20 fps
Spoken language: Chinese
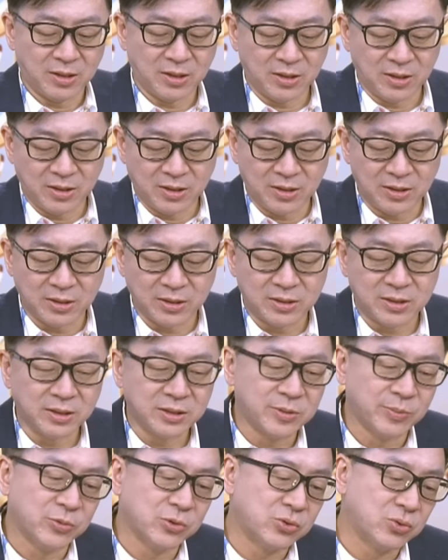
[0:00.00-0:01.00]
呃，
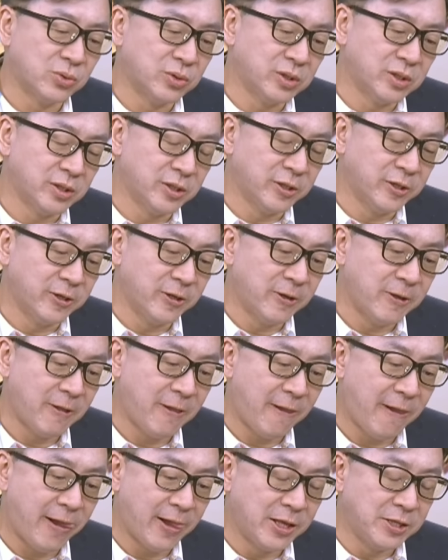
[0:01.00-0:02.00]
这怎么说呢？
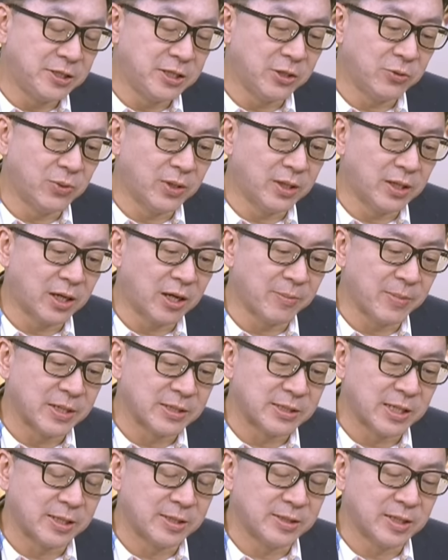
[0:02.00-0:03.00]
一千万大概
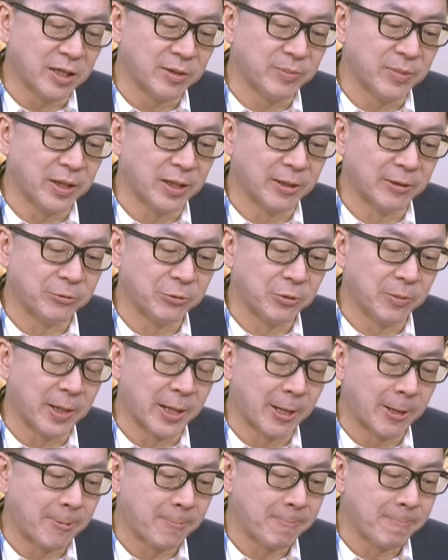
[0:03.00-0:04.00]
买三张嘛，对
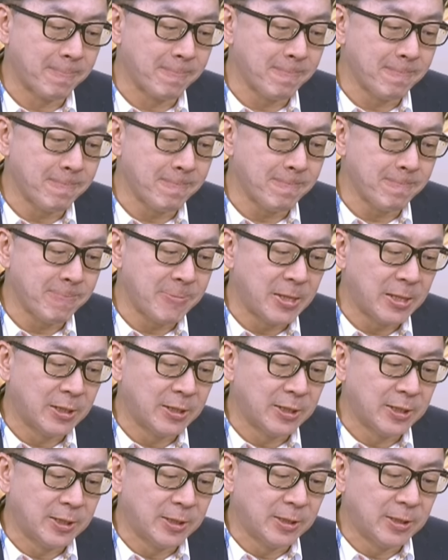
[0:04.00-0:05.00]
吧？
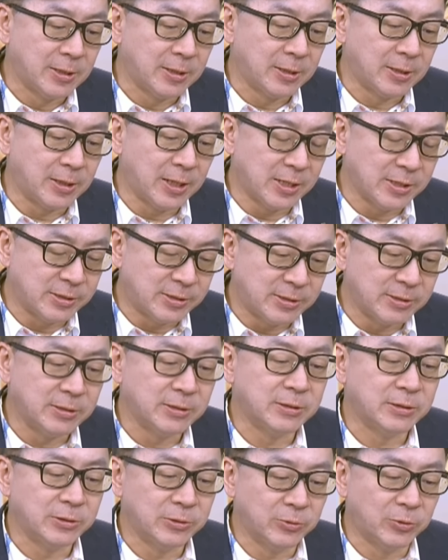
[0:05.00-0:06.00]
但
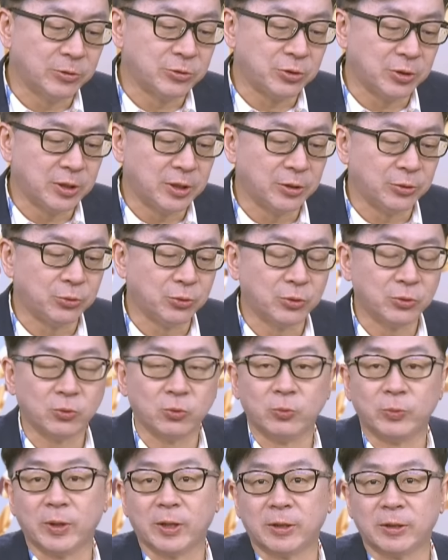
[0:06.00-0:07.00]
是我觉得很多
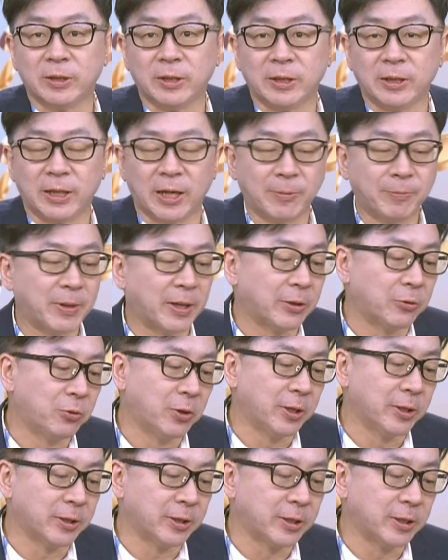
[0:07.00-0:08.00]
股票你两百
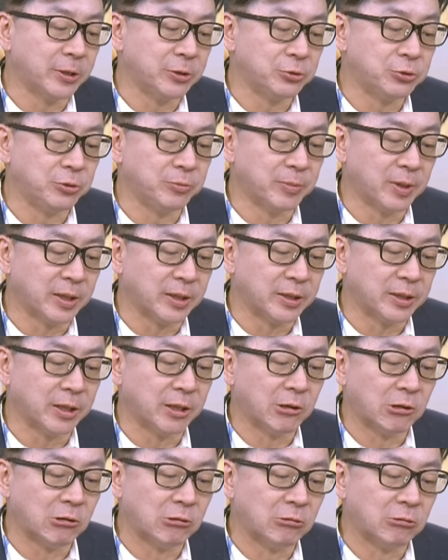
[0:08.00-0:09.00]
块可以去买
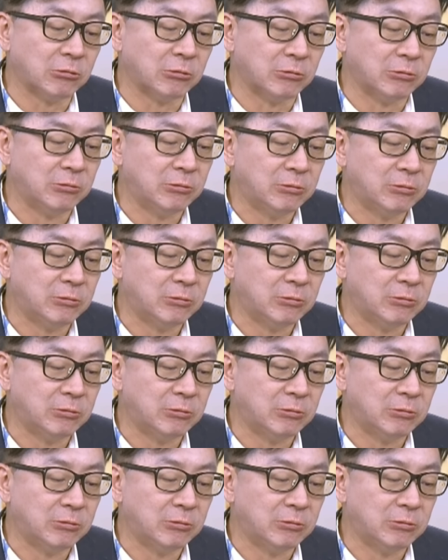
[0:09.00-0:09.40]
到